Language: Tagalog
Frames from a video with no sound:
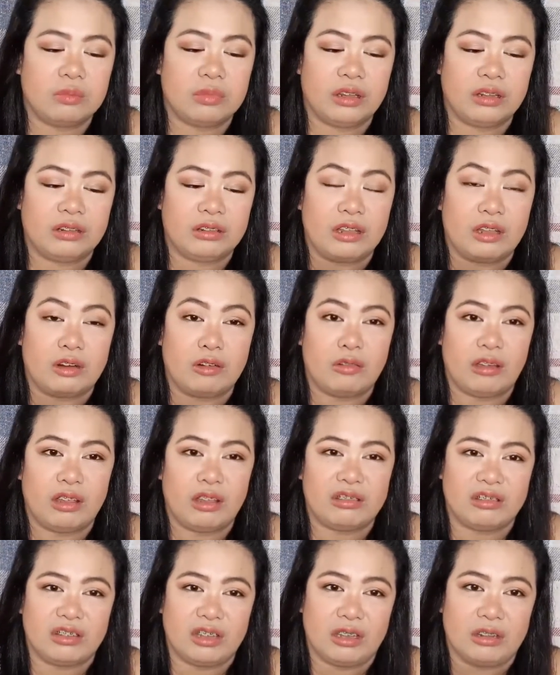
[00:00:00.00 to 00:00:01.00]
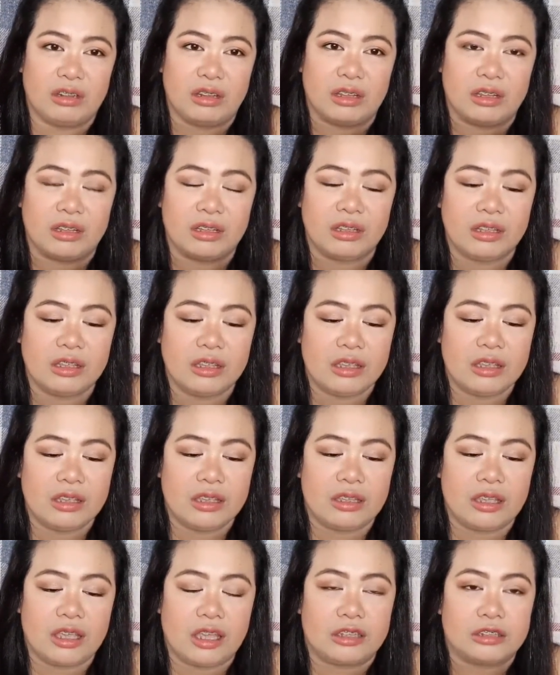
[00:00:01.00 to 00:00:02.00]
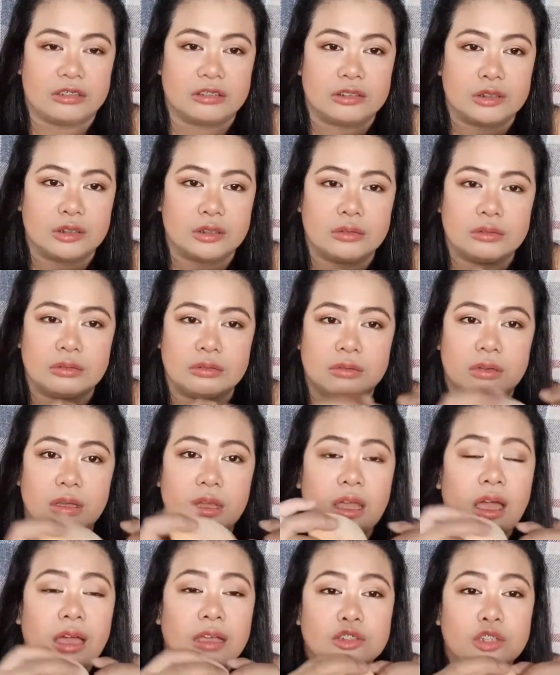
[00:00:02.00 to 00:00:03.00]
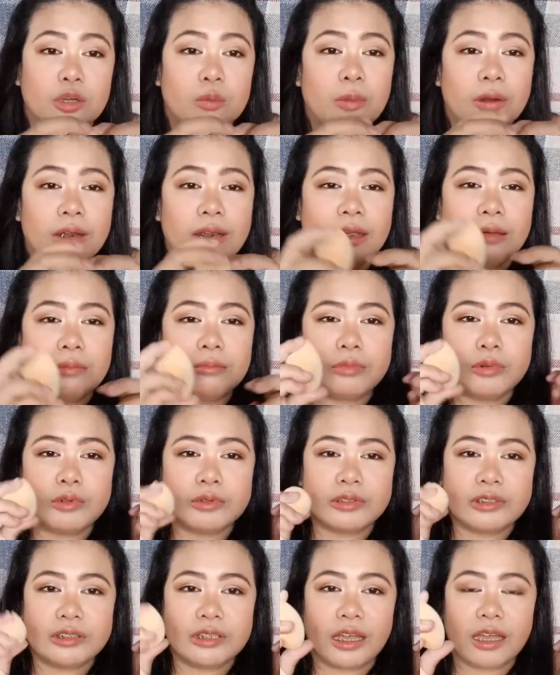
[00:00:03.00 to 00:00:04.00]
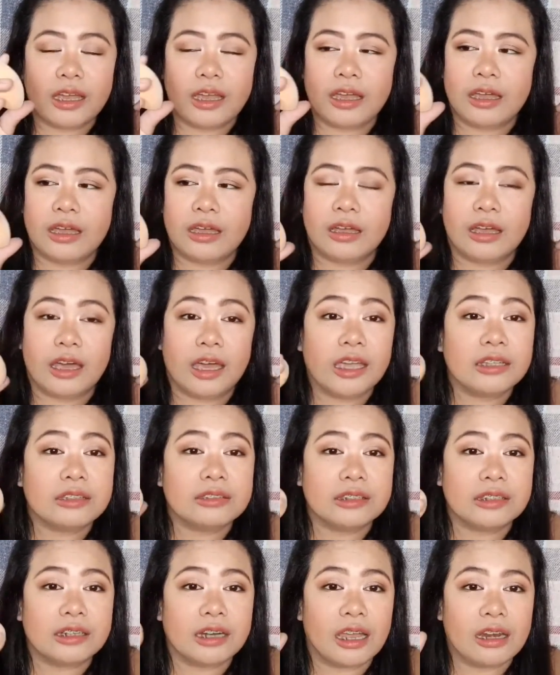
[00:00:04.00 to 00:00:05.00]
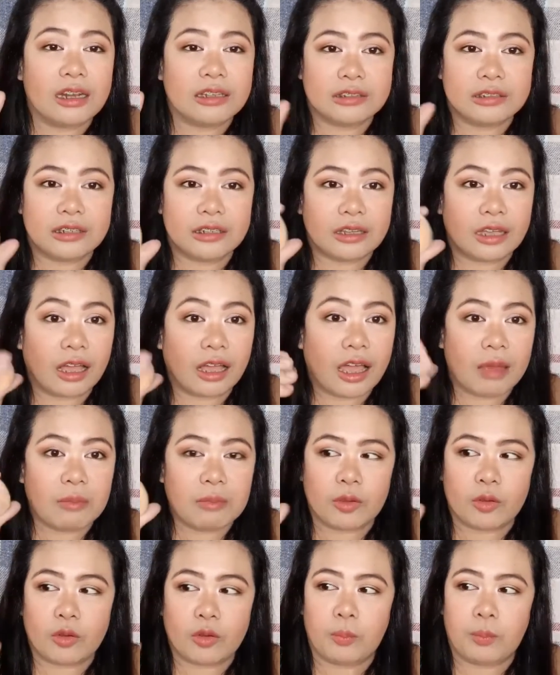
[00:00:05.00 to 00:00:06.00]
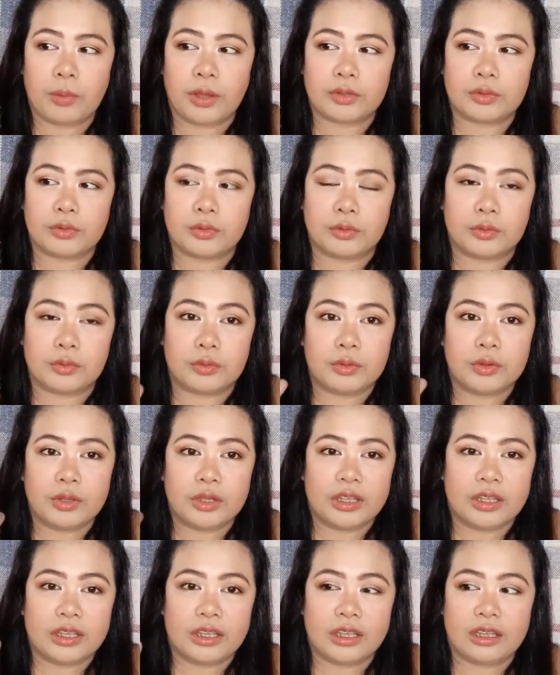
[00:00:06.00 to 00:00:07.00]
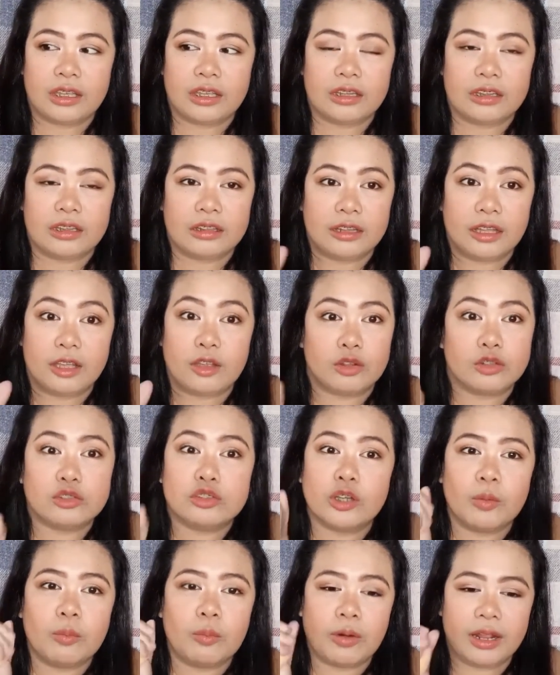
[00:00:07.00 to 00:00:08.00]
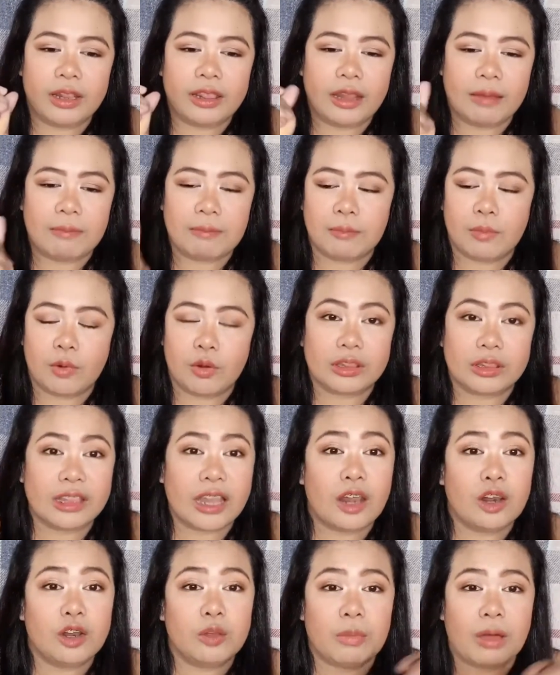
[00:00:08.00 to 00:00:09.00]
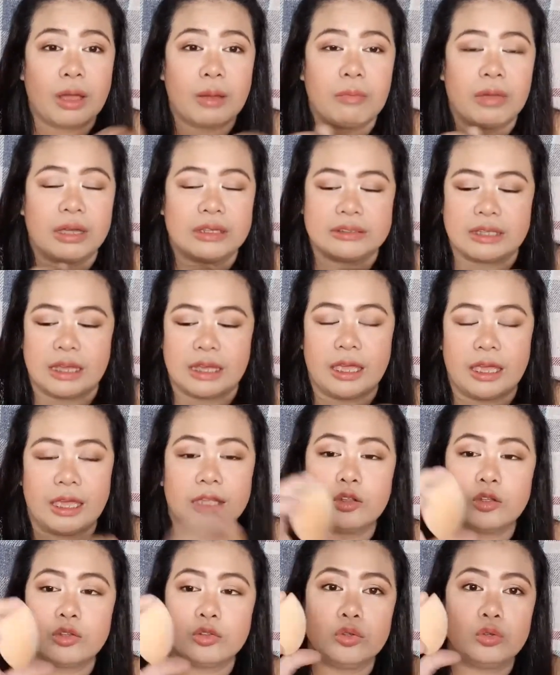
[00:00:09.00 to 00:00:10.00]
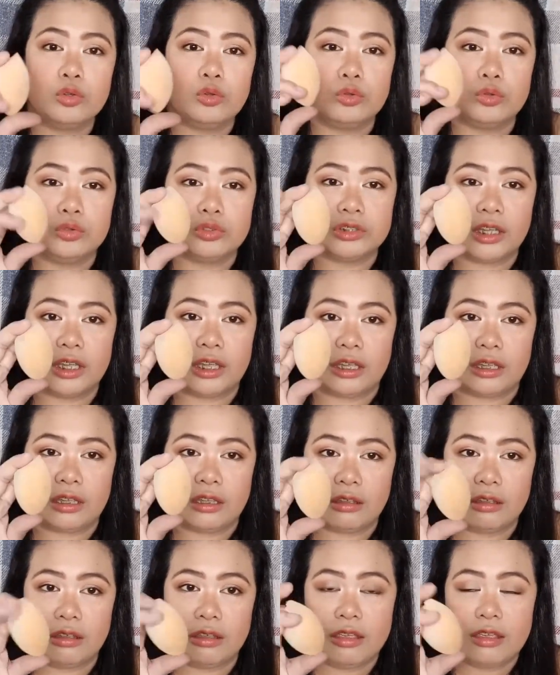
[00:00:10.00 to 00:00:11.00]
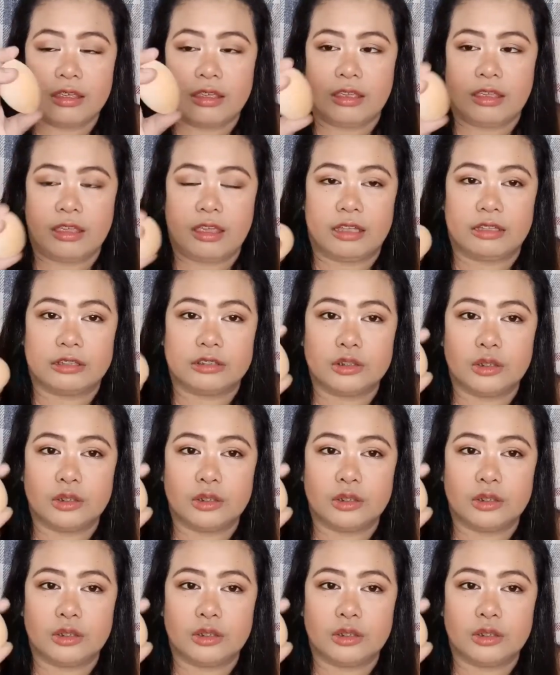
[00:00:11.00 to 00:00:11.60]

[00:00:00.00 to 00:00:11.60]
Pinaglaruan niya na. Yan. So, sobrang lambot niya. Kahit sira na siya, nagagamit ko pa to. And, ayun, sobrang lambot. Lalo pag basa. Eto tuyo siya eh. Yan.